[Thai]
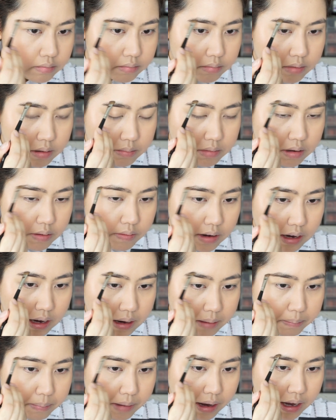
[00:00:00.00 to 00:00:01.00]
ไม่มีเวลา
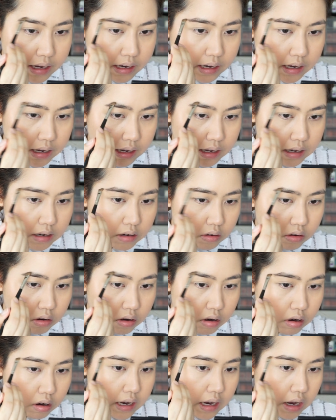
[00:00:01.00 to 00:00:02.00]
ไปนะคะ แล้วก็
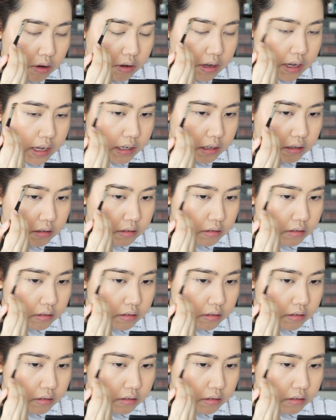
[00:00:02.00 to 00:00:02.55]
เขาฮิต